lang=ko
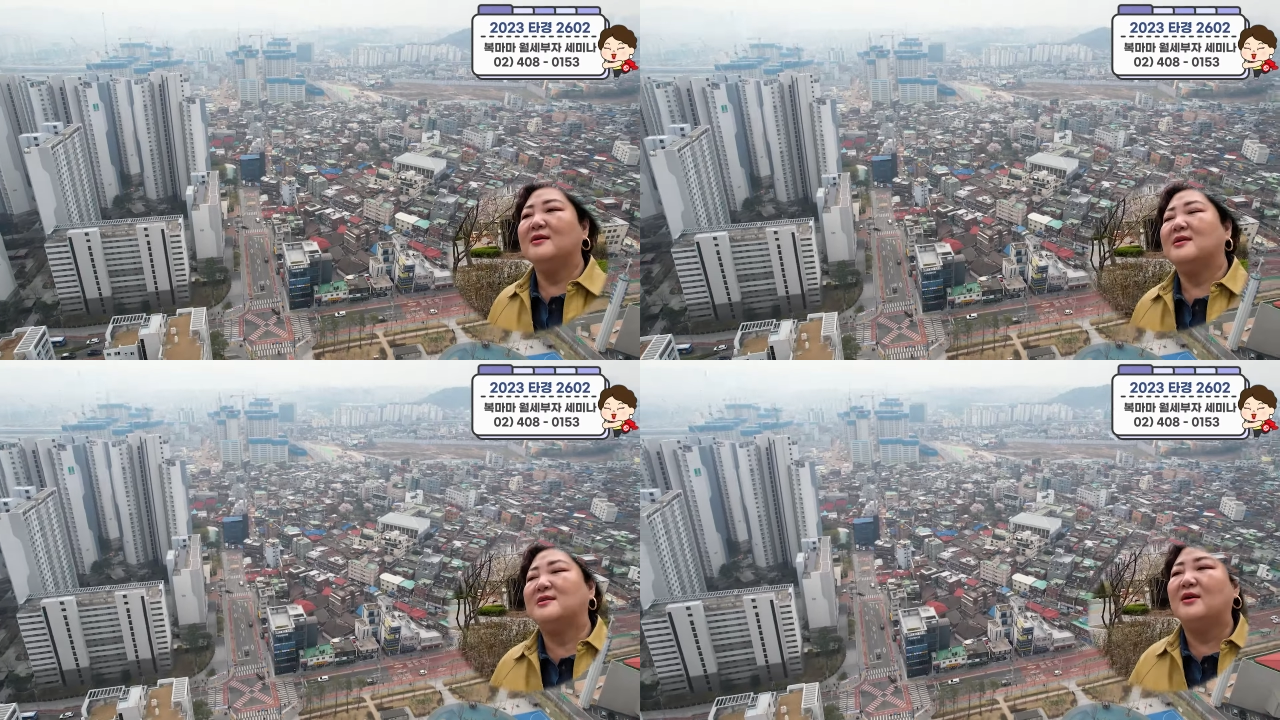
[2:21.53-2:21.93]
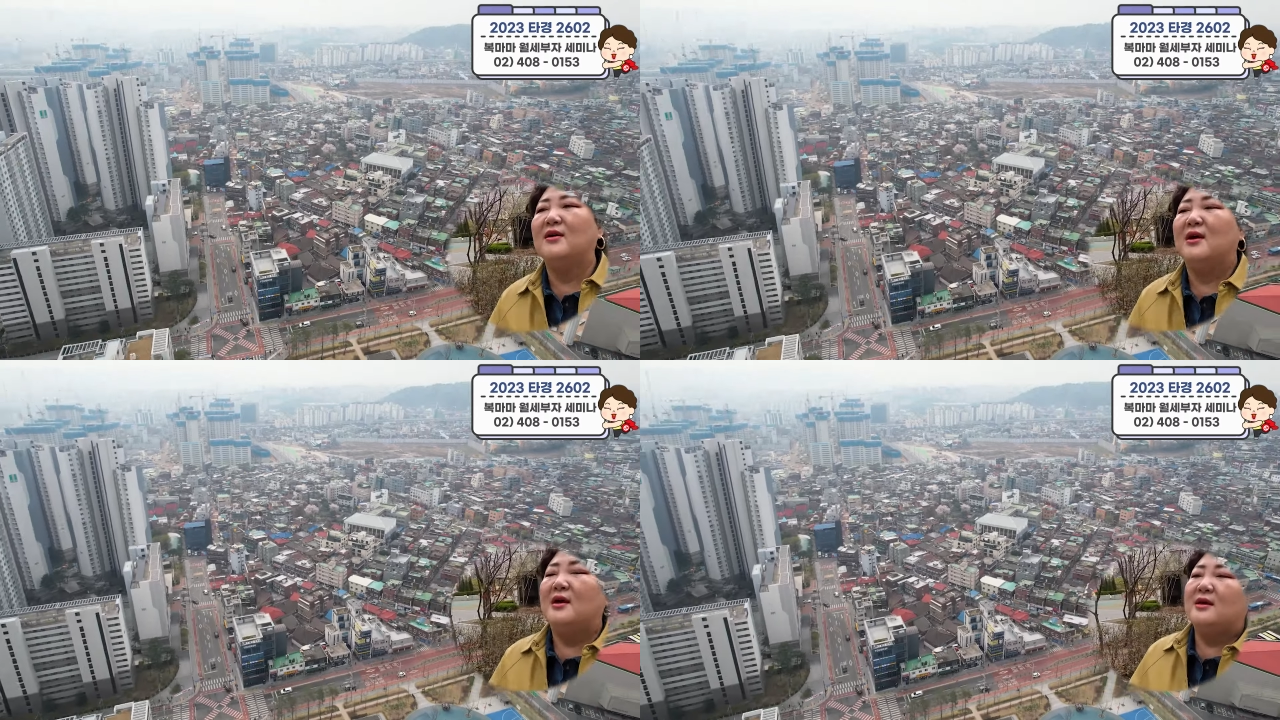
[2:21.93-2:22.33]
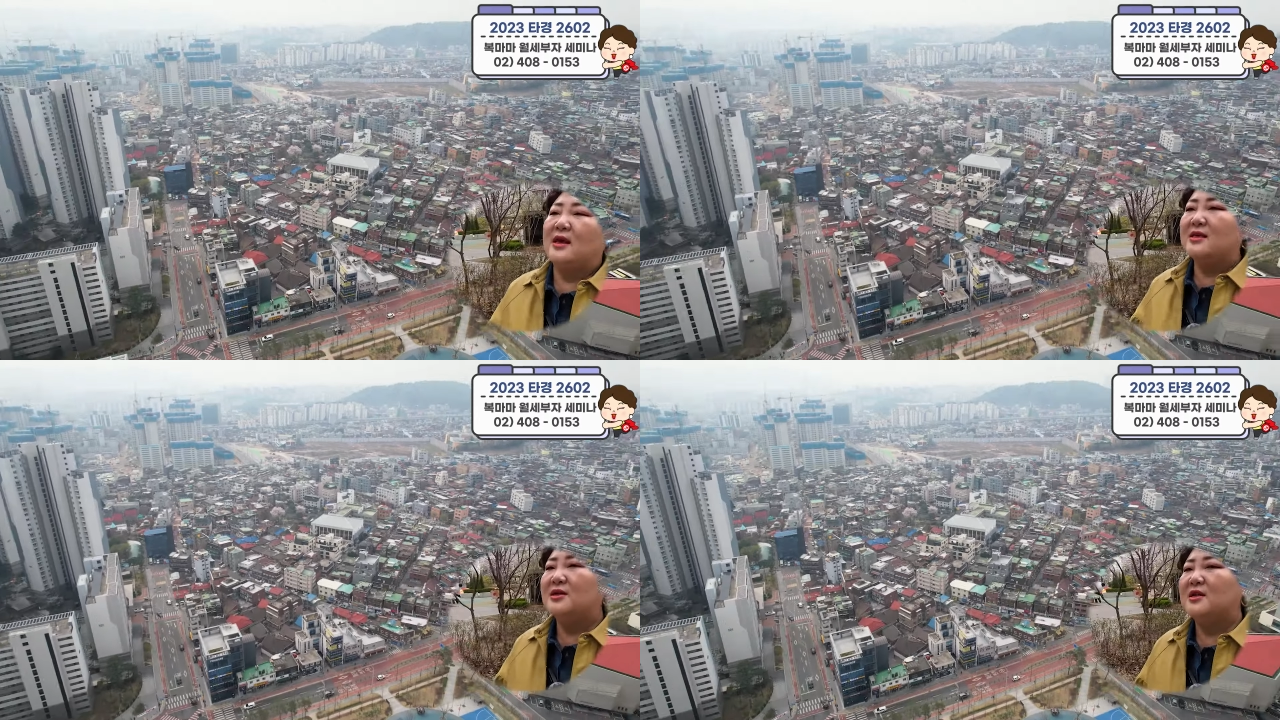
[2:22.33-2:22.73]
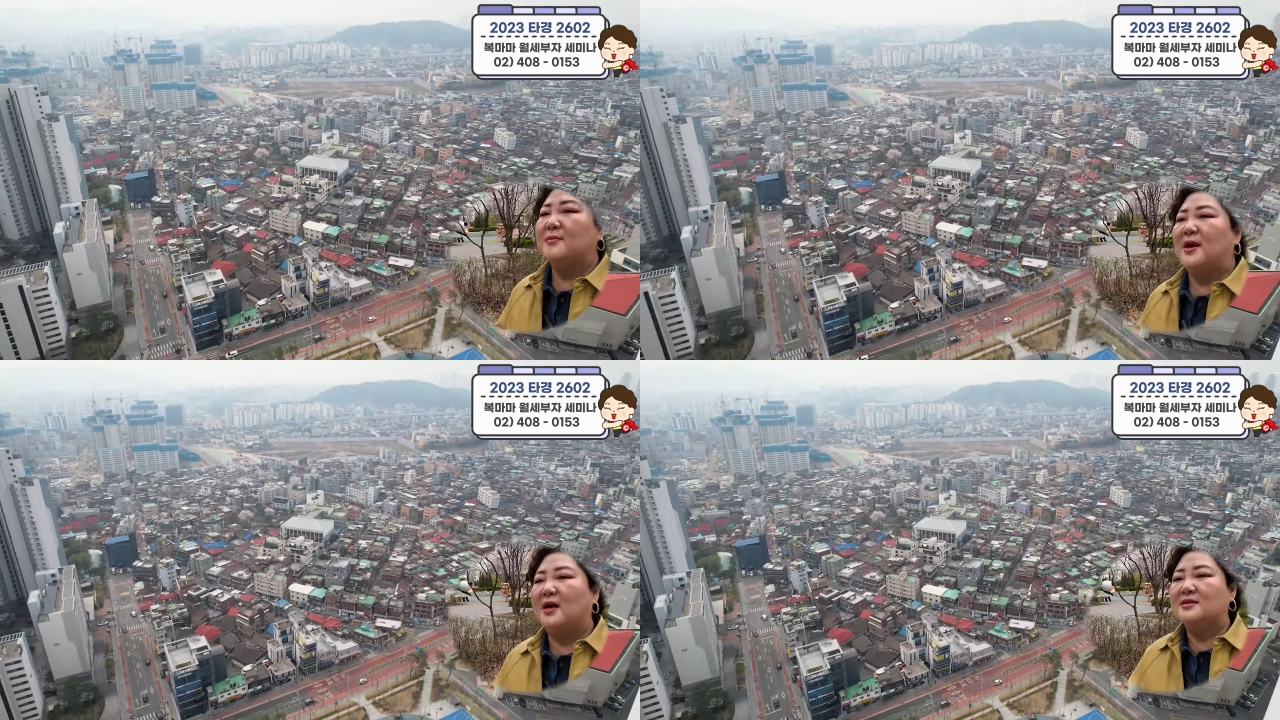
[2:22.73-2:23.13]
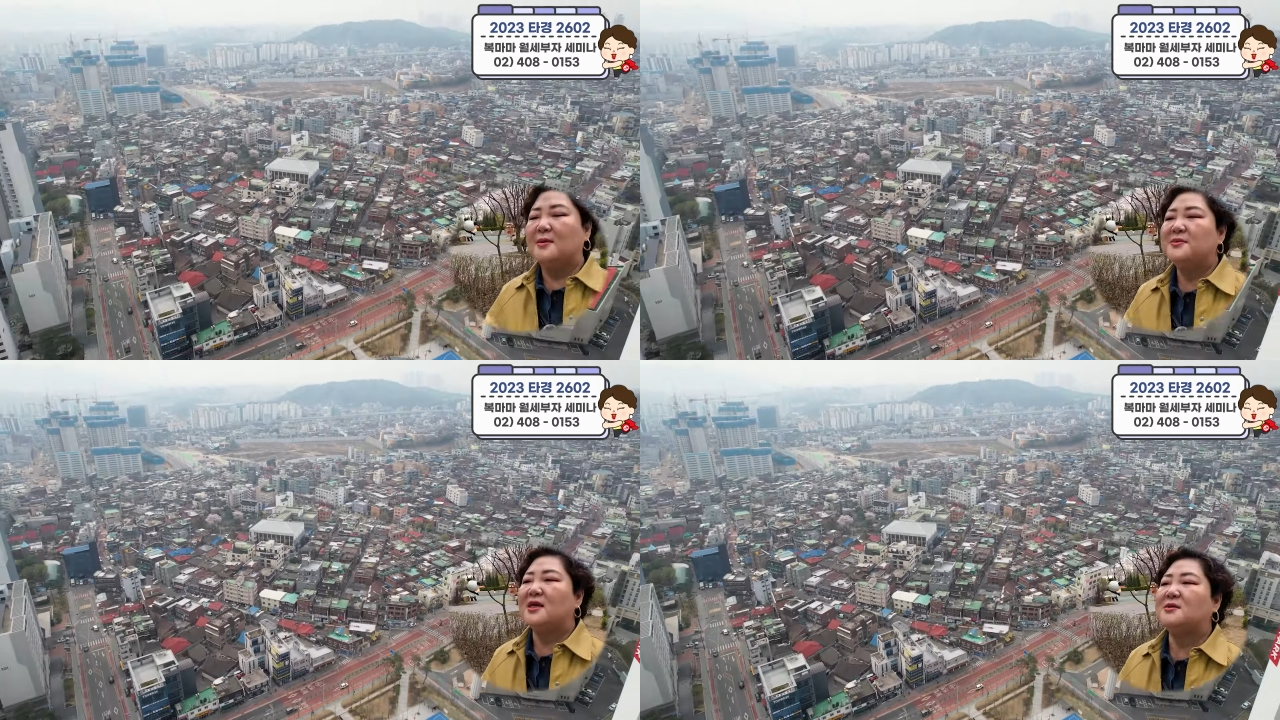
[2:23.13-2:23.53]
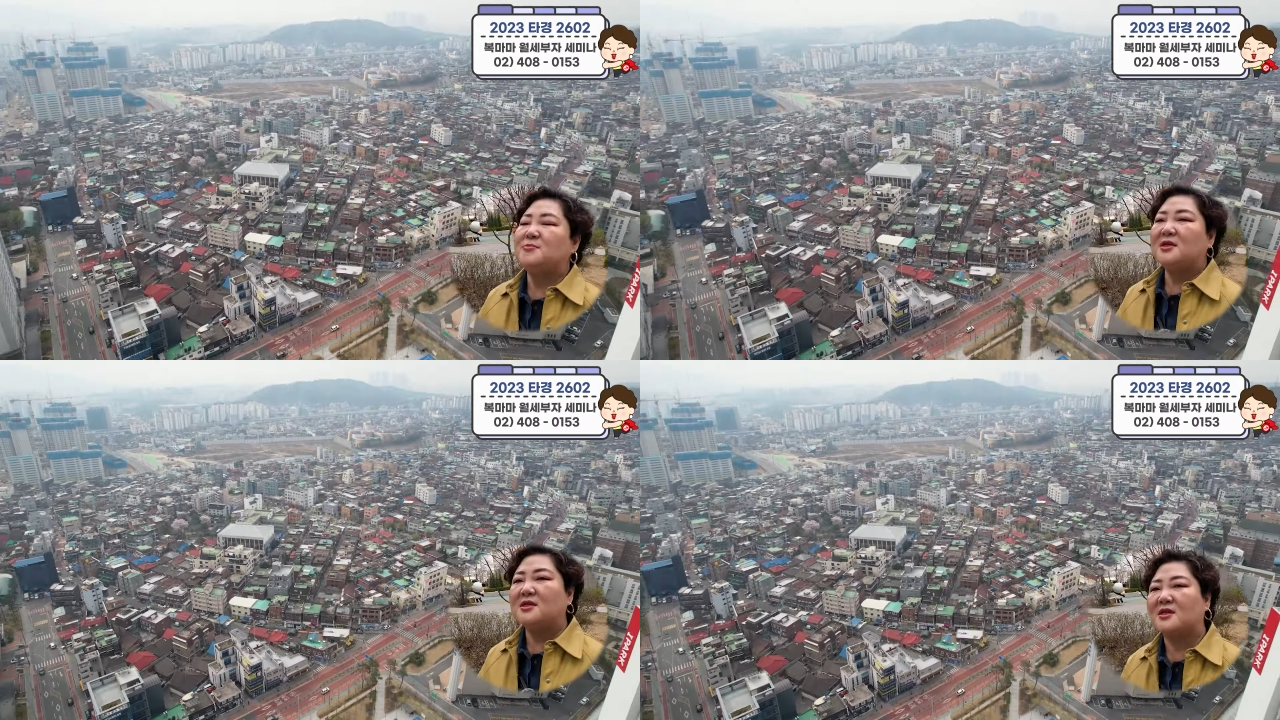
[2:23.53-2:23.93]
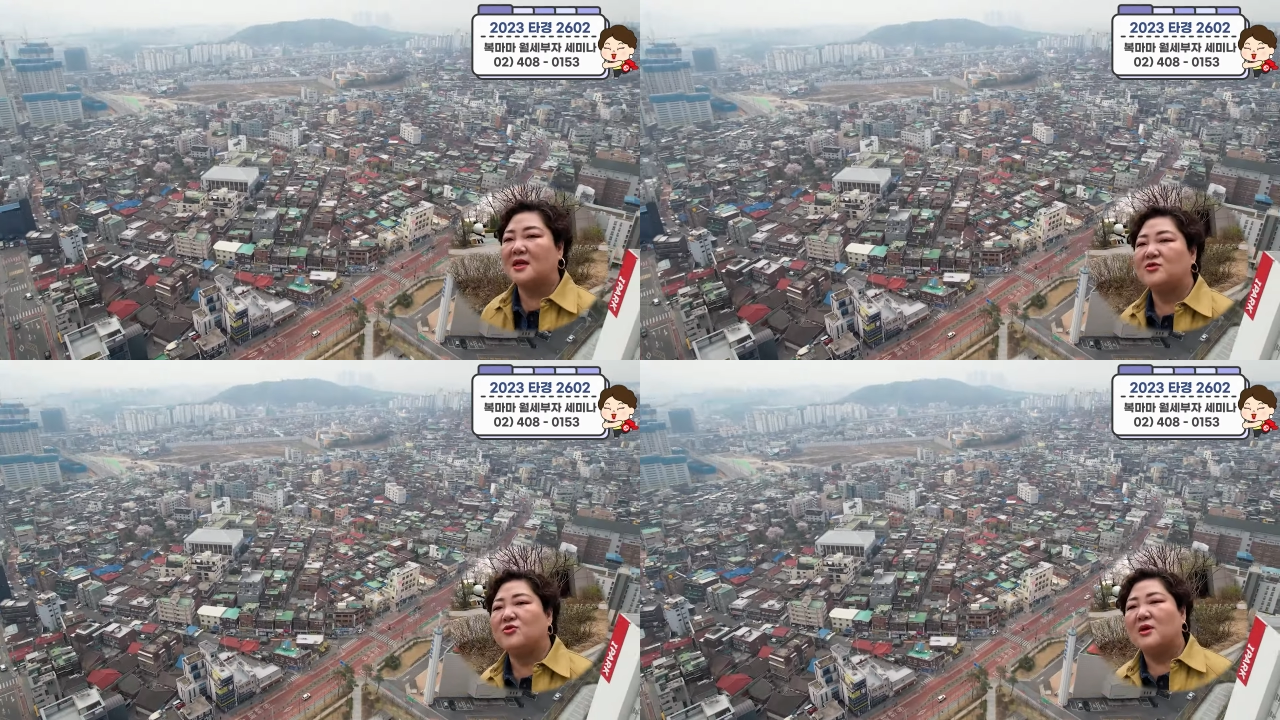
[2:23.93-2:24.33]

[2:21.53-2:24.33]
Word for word: 그래서 예전에 막 한 3, 40년씩 된